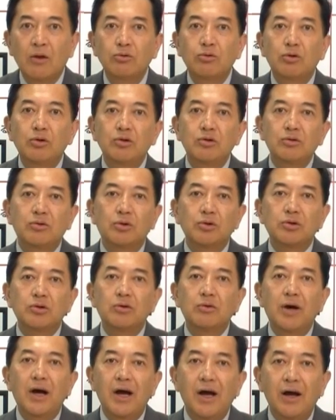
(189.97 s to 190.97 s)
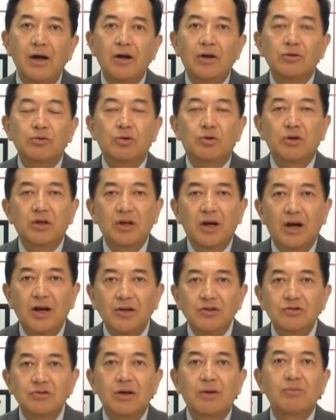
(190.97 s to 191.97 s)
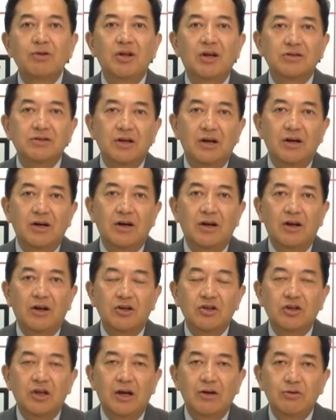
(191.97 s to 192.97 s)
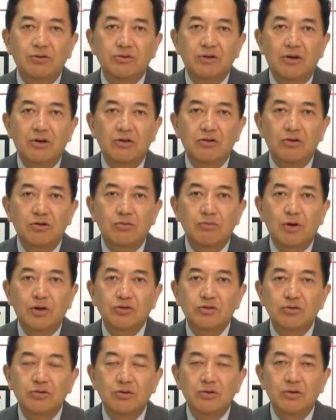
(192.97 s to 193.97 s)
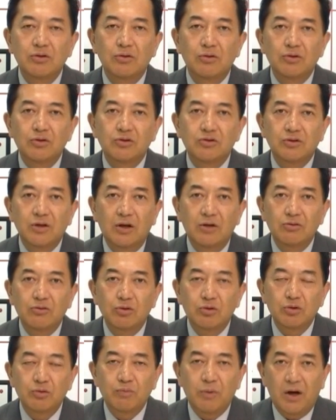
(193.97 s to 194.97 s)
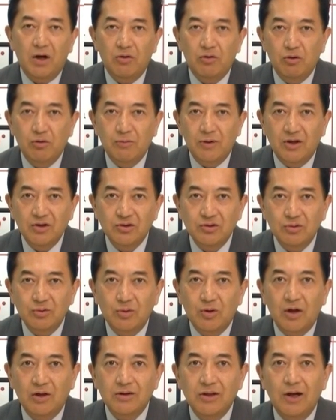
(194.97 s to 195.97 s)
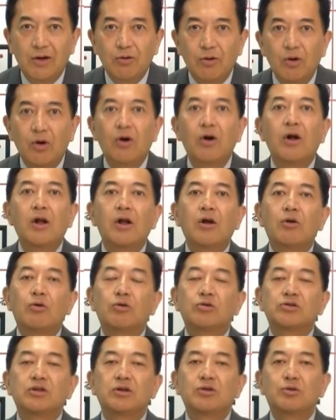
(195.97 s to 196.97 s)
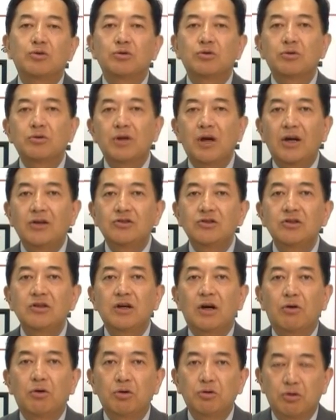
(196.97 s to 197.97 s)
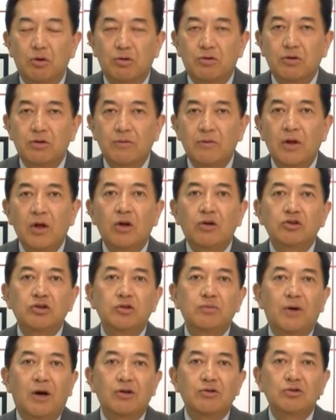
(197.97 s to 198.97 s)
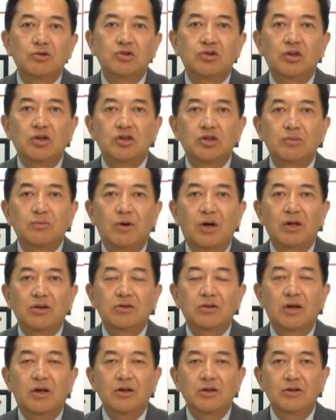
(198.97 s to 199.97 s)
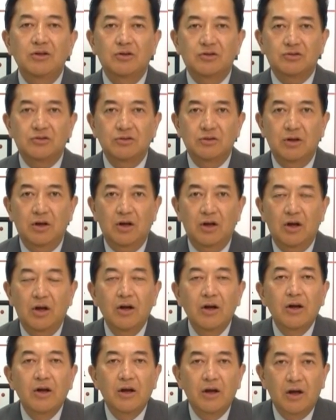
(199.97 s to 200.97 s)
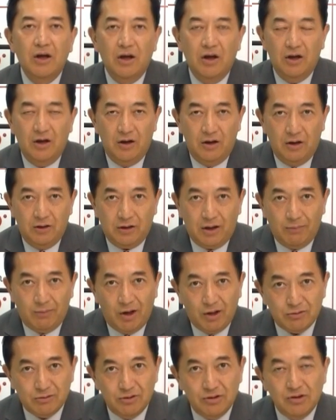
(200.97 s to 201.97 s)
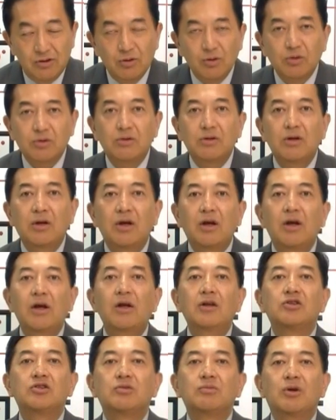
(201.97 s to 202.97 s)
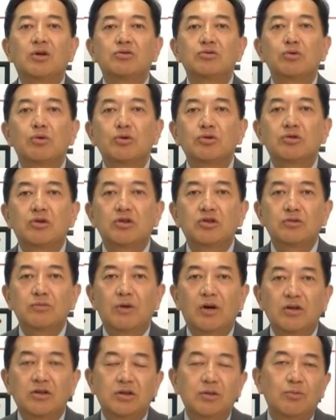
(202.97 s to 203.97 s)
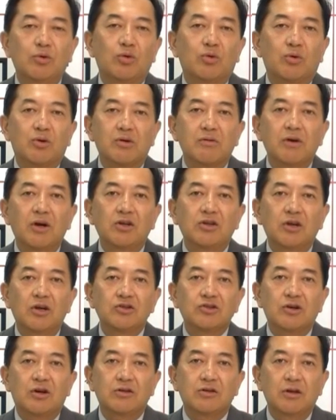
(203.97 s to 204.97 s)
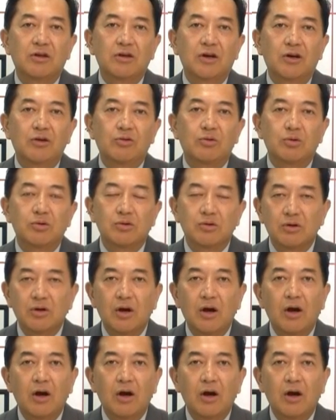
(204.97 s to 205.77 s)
ということはとりあえずは皆さんから期待をされてる舛添洋一さんというパフォーマンスの方を厚生労働大臣には置いとく。自爆してしまったりですね、えー、多爆によって自滅をしてしまってもこれは致し方ないという